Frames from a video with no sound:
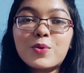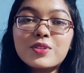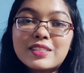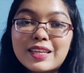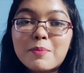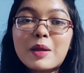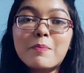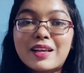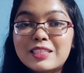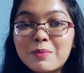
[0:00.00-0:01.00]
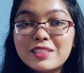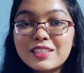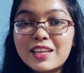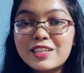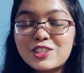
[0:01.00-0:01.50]
ও সিরামের মাঝামাঝি
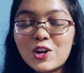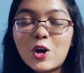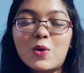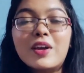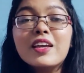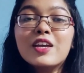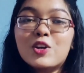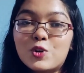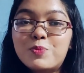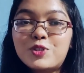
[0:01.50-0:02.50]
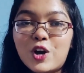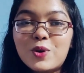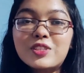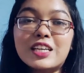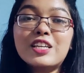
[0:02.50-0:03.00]
টেক্সচার হওয়ায় খুব
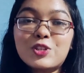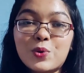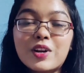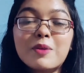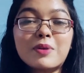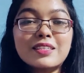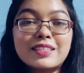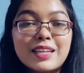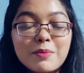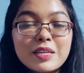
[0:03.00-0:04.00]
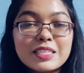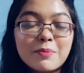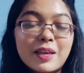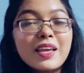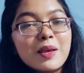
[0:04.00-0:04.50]
সহজে টোনার বা সিরাম
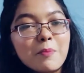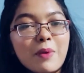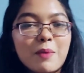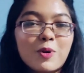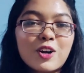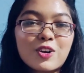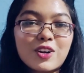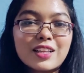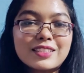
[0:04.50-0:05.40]
হিসেবে ব্যবহার করা